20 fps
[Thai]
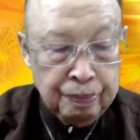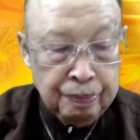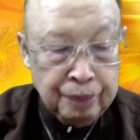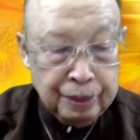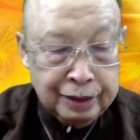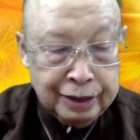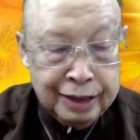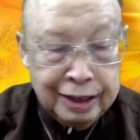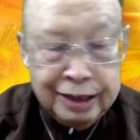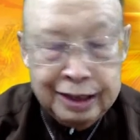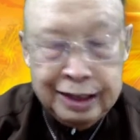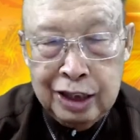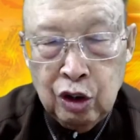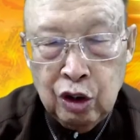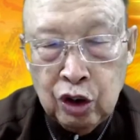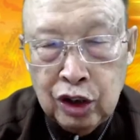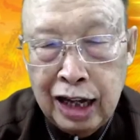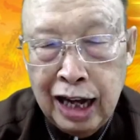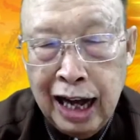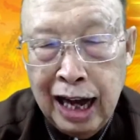ถือศีลอด
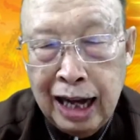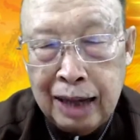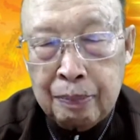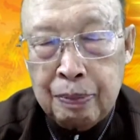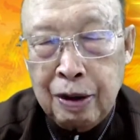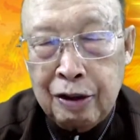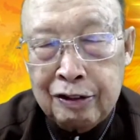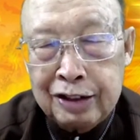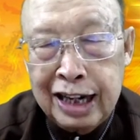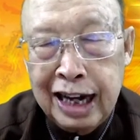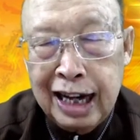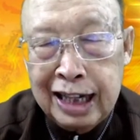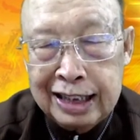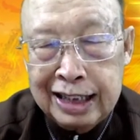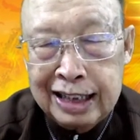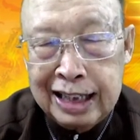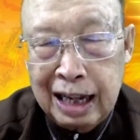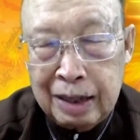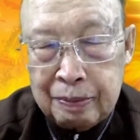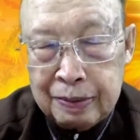อาหารภาวนาที่
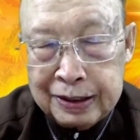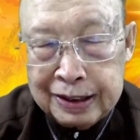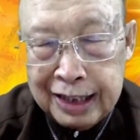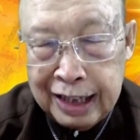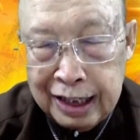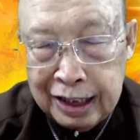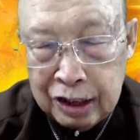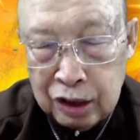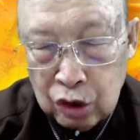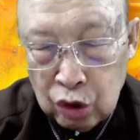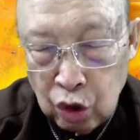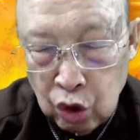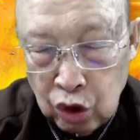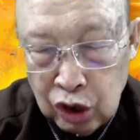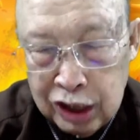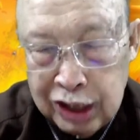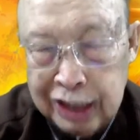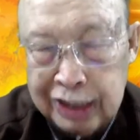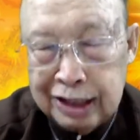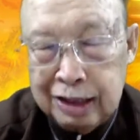ฐานพระชัยต้น
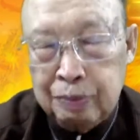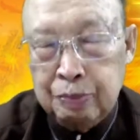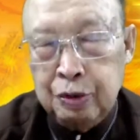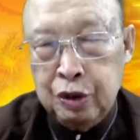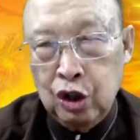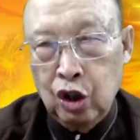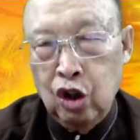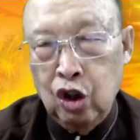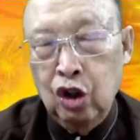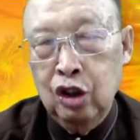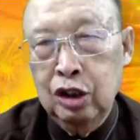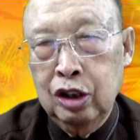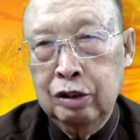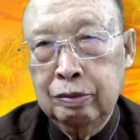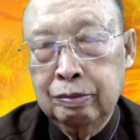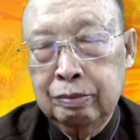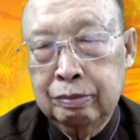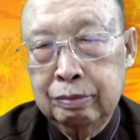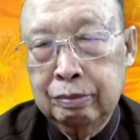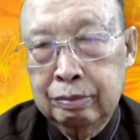เดือนสิบสอง
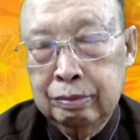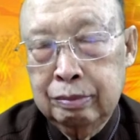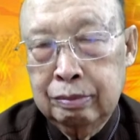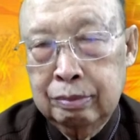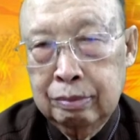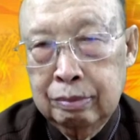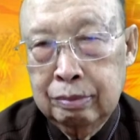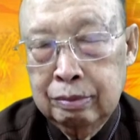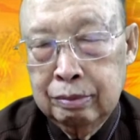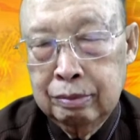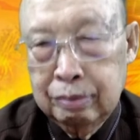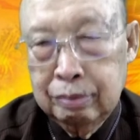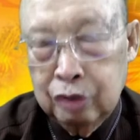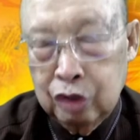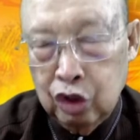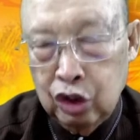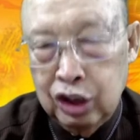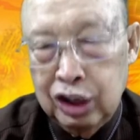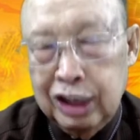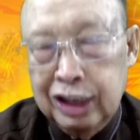ต้น
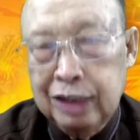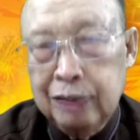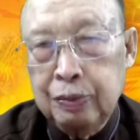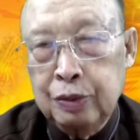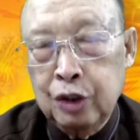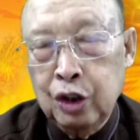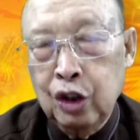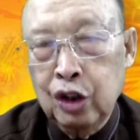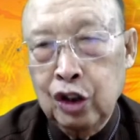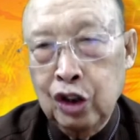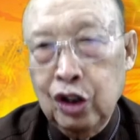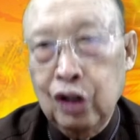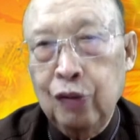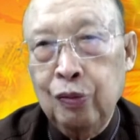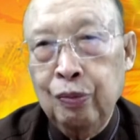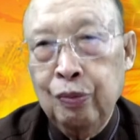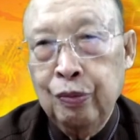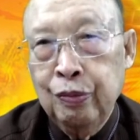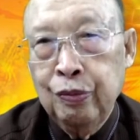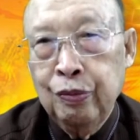เดือนสิบสองเนาะ
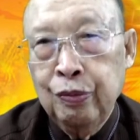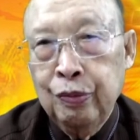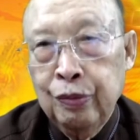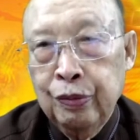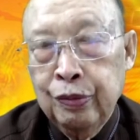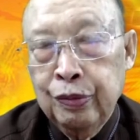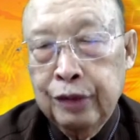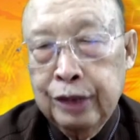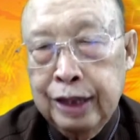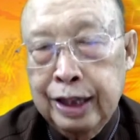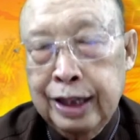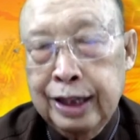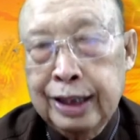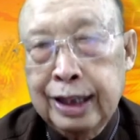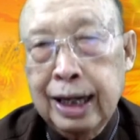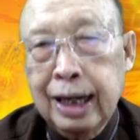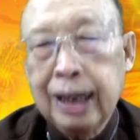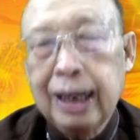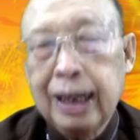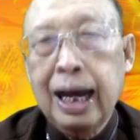ที่ทา
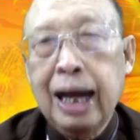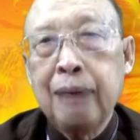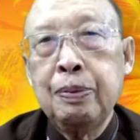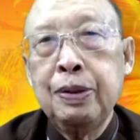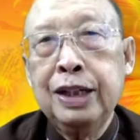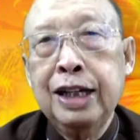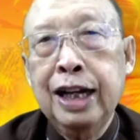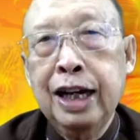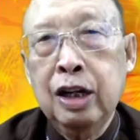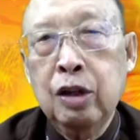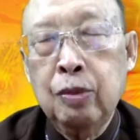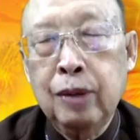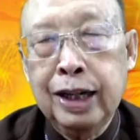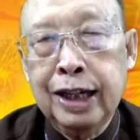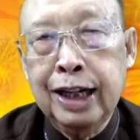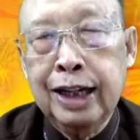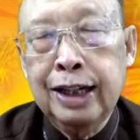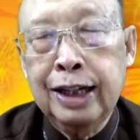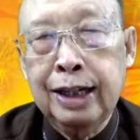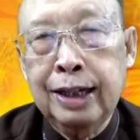งการเพื่อได้อนุมัติ
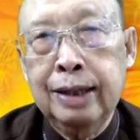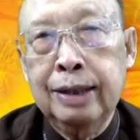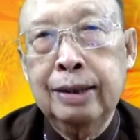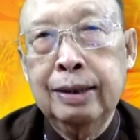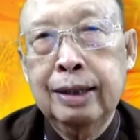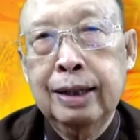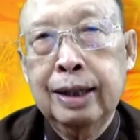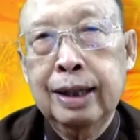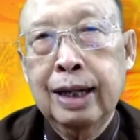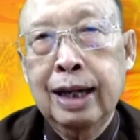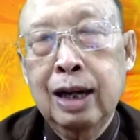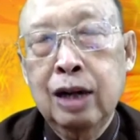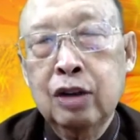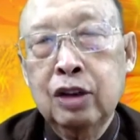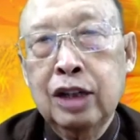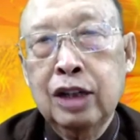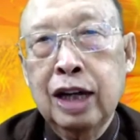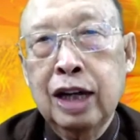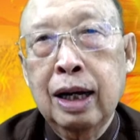ให้นั้น แล้วเขาจะ